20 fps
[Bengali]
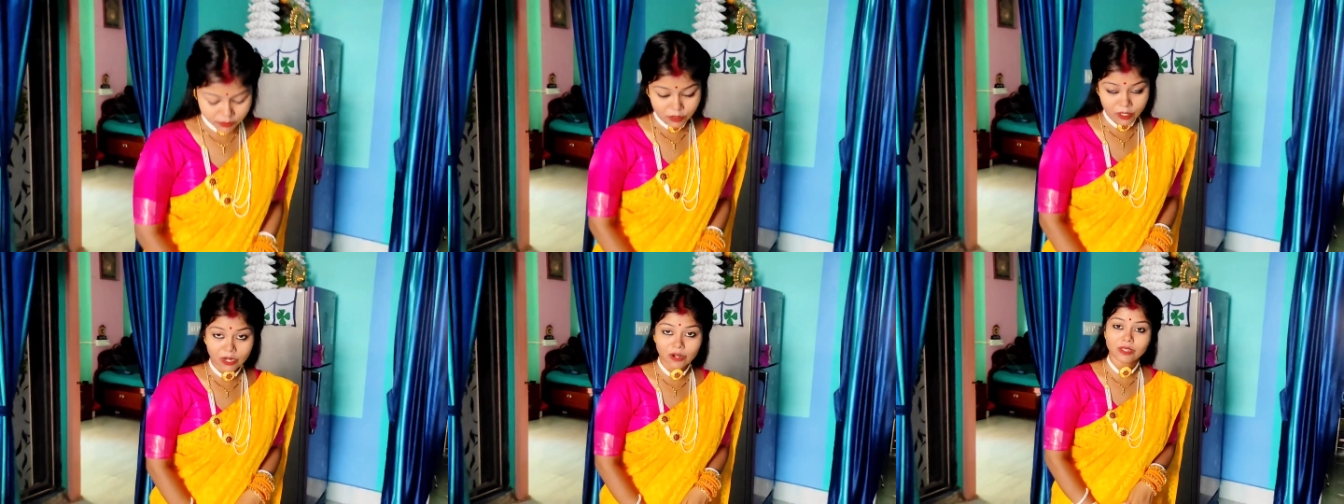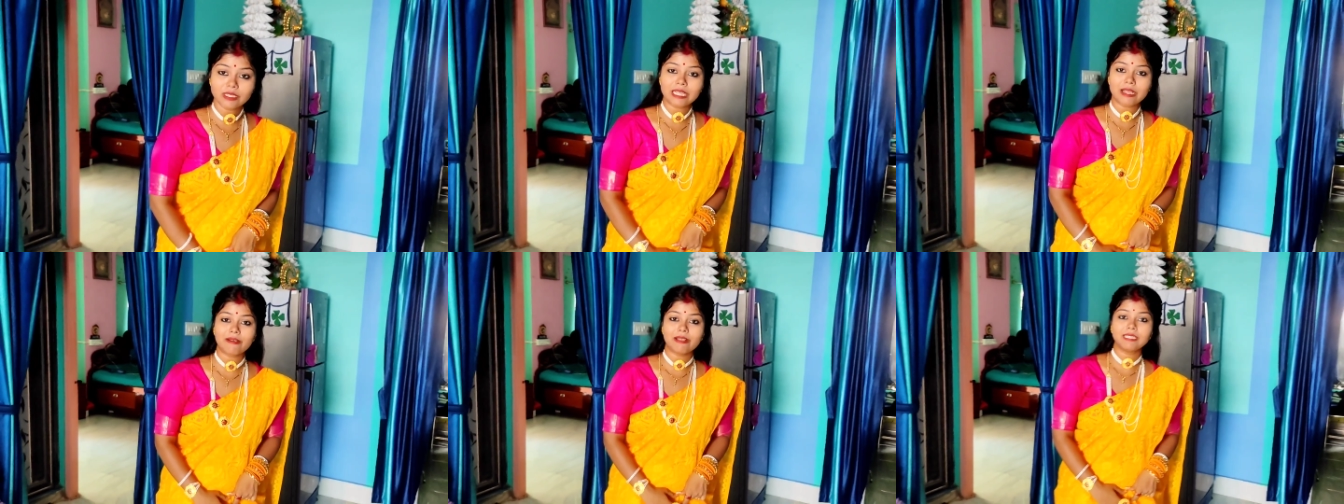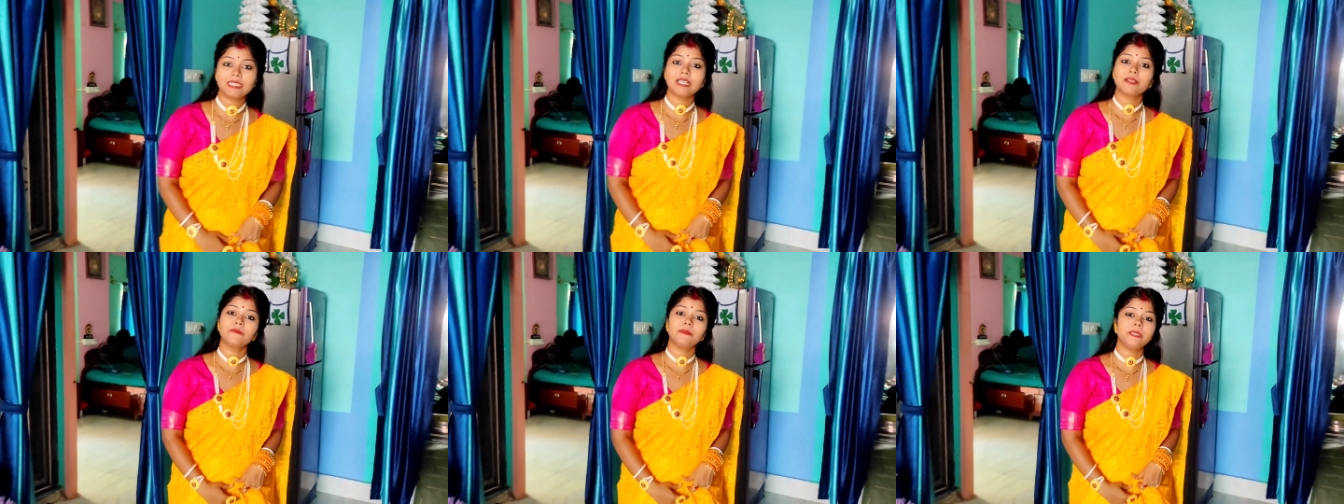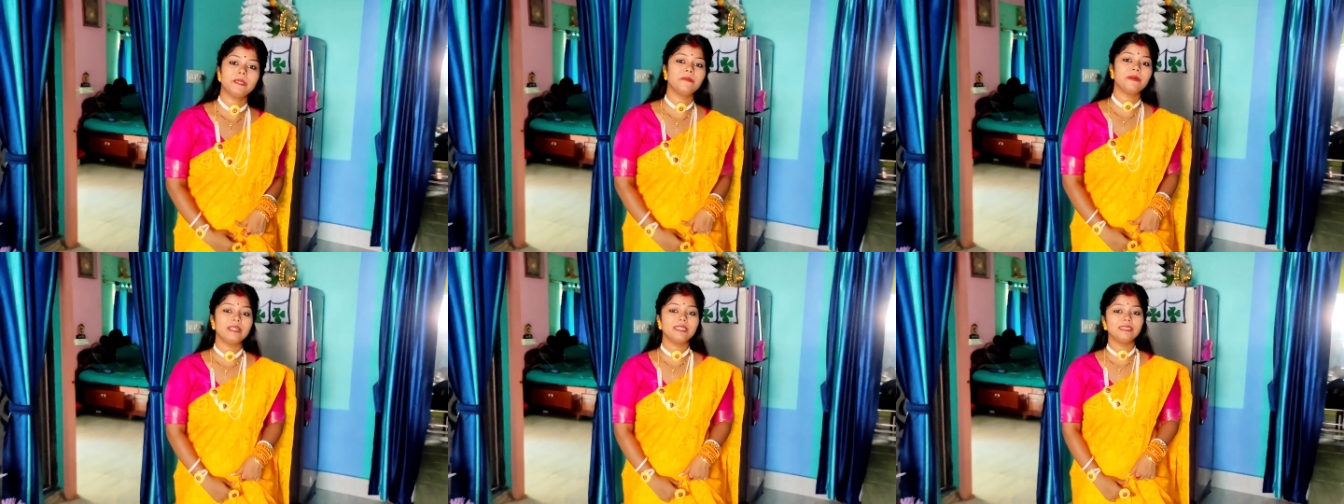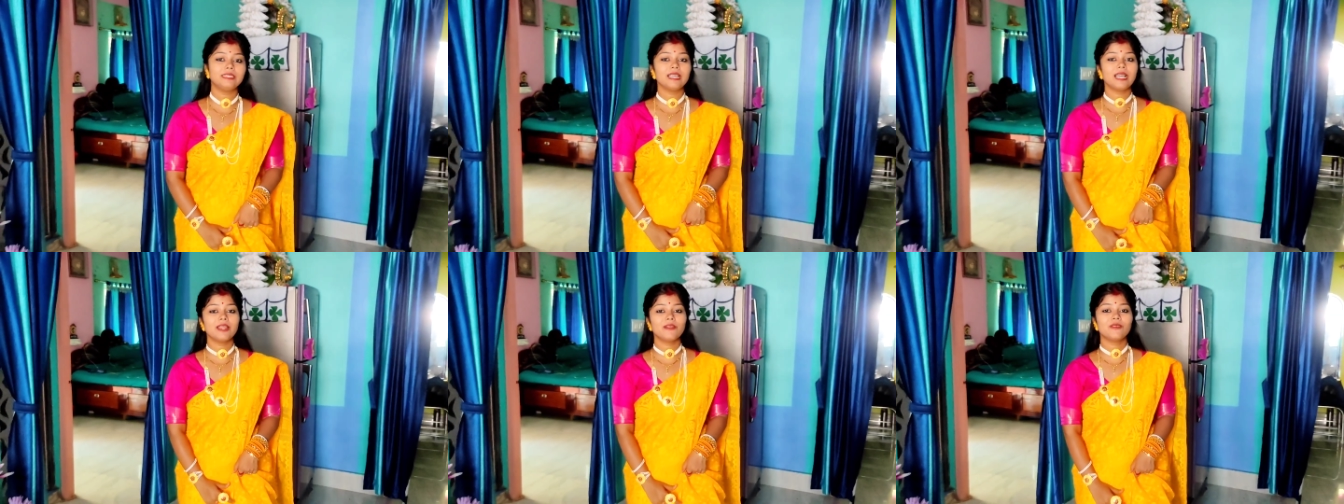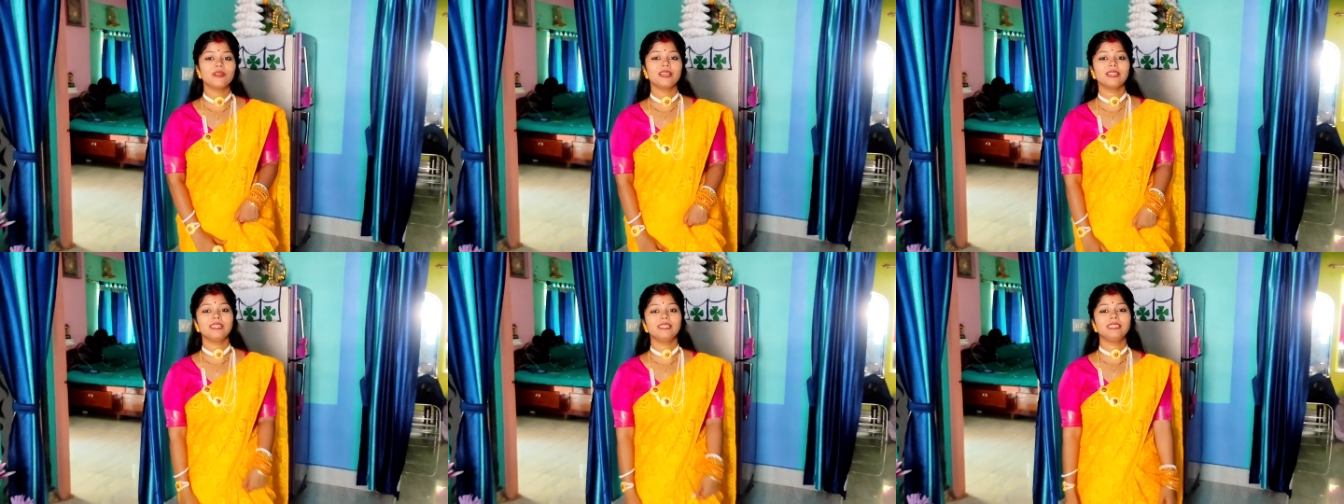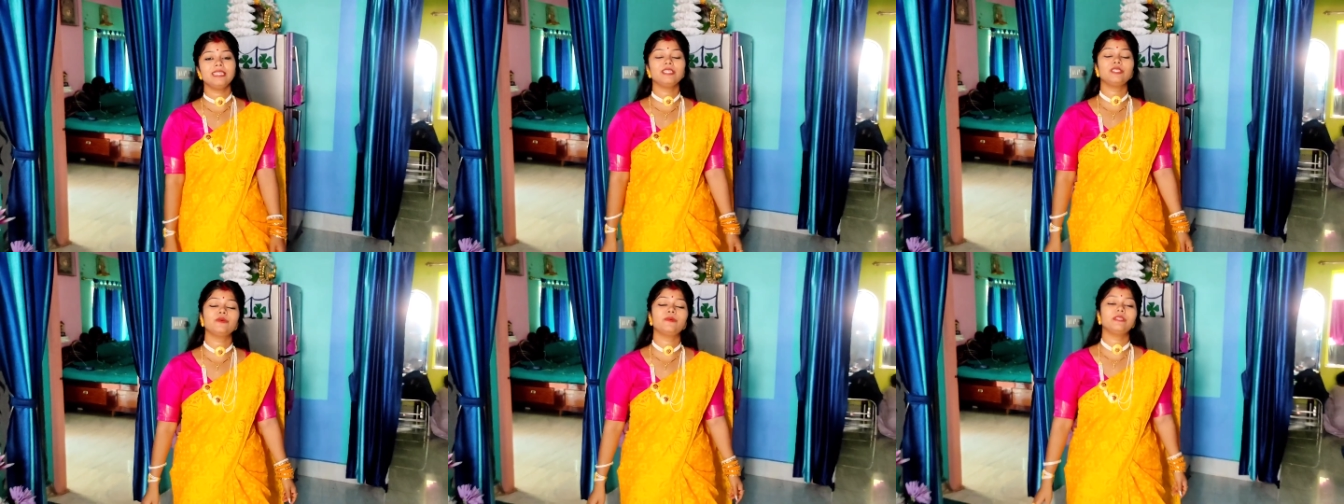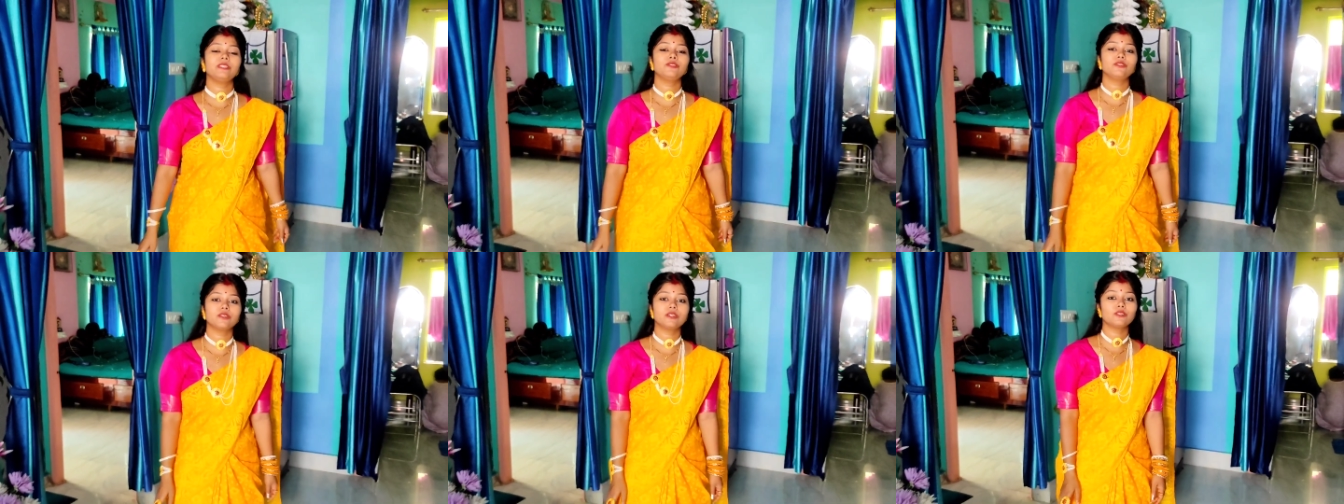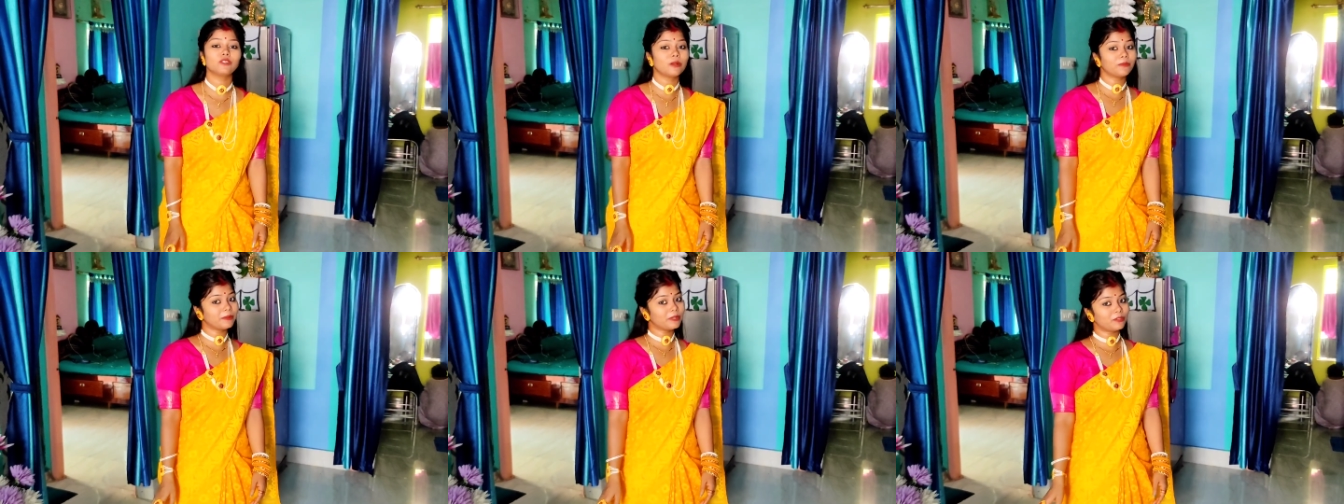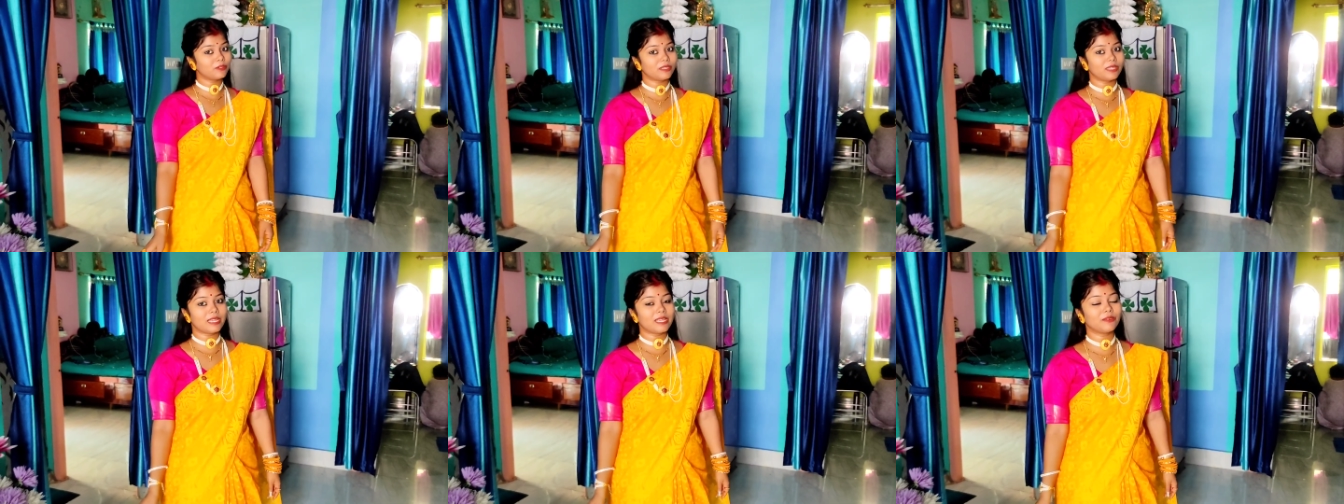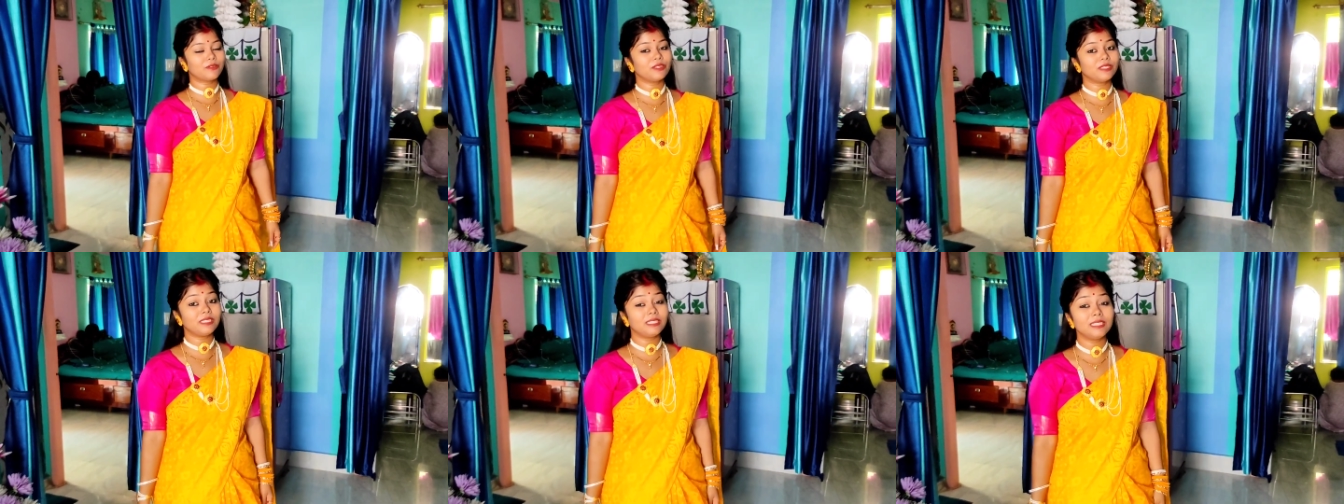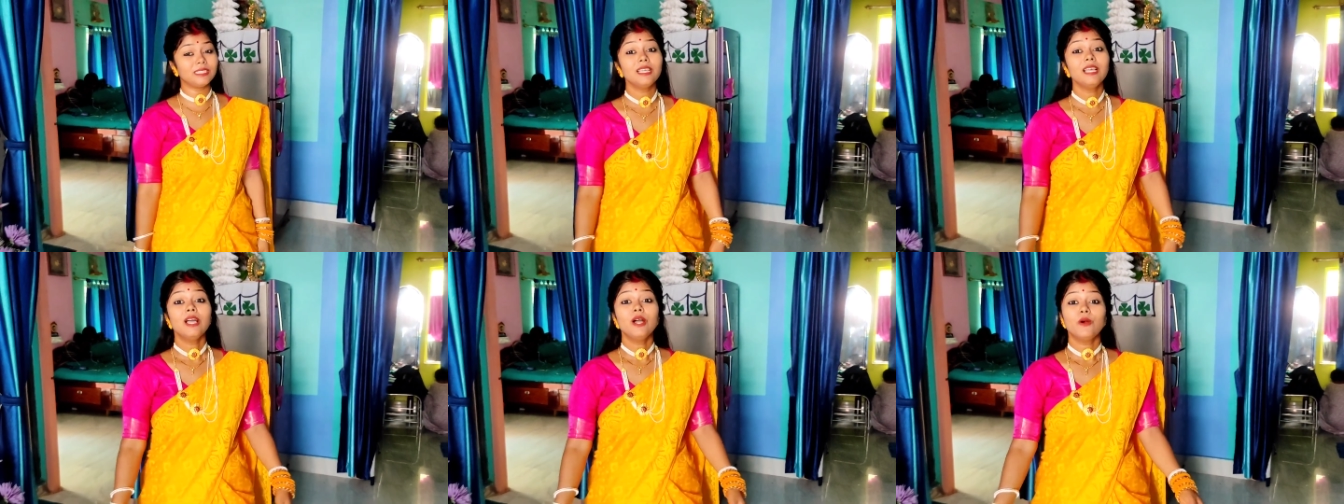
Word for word: চলো যাওয়া যাক বিয়ে বাড়িতে আর ওখানে গিয়ে তোমাদের সঙ্গে সবকিছু শেয়ার করছি